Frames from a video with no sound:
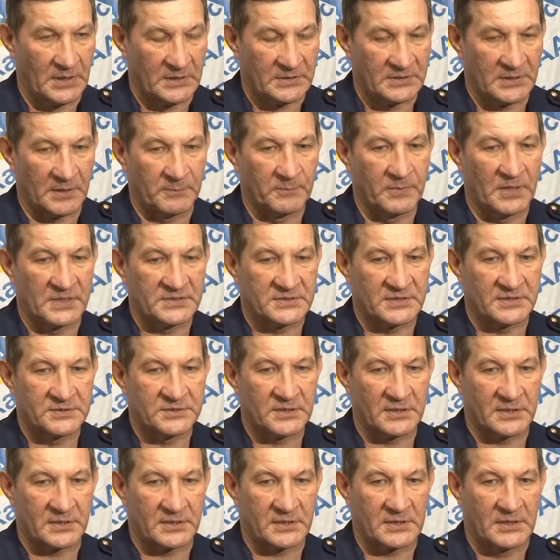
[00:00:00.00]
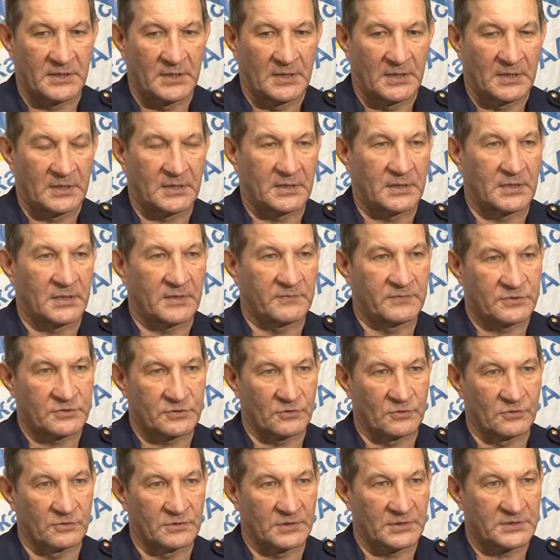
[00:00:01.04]
на базе тех э,
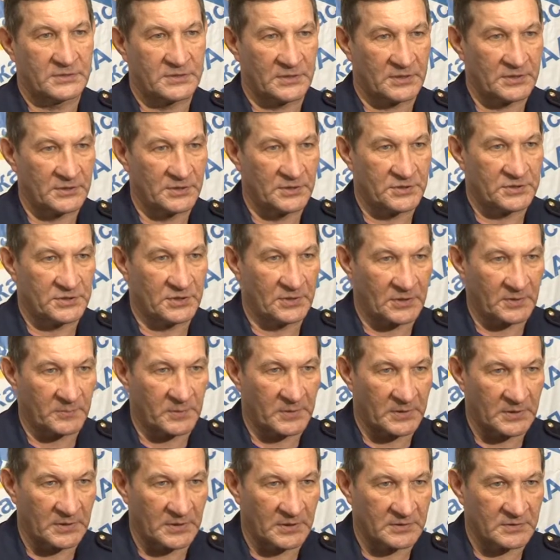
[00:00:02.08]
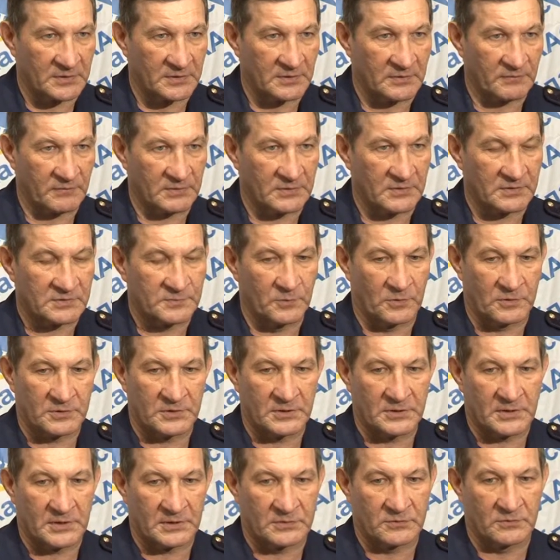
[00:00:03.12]
авиационных, технических и прикладных видов
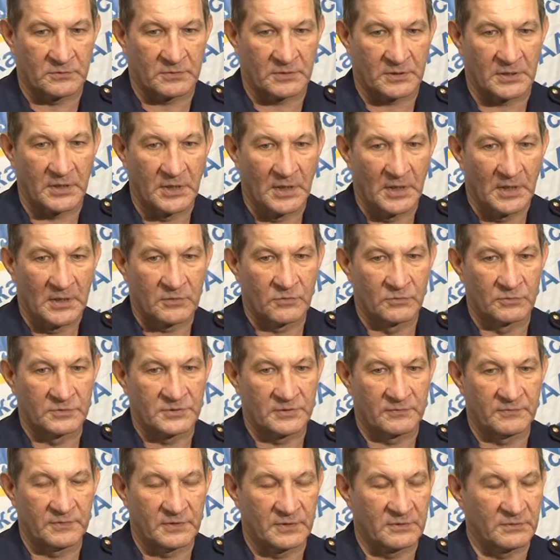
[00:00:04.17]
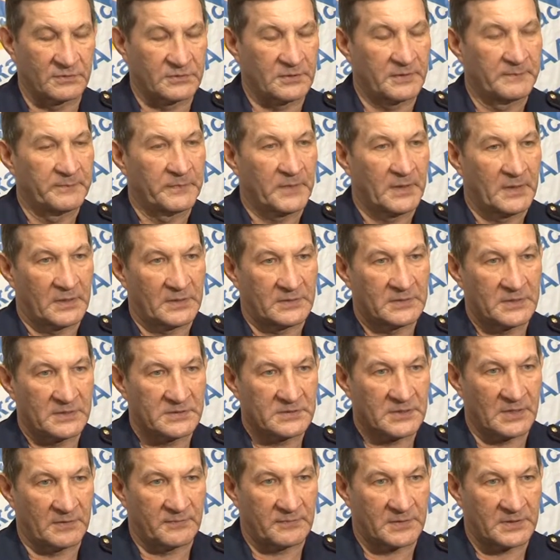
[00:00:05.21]
спорта, которые культивируют
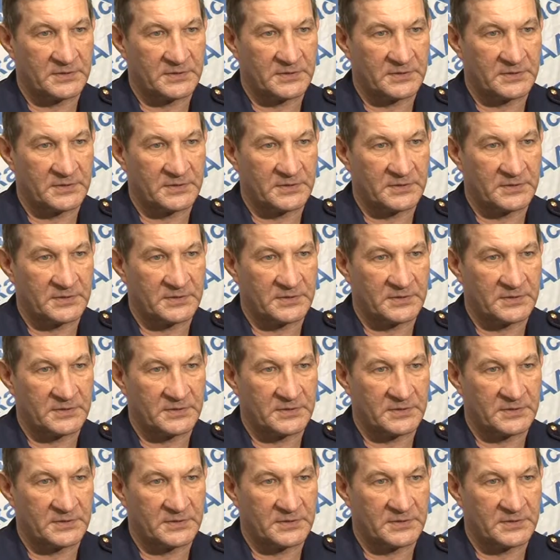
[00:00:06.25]
ДОСАФ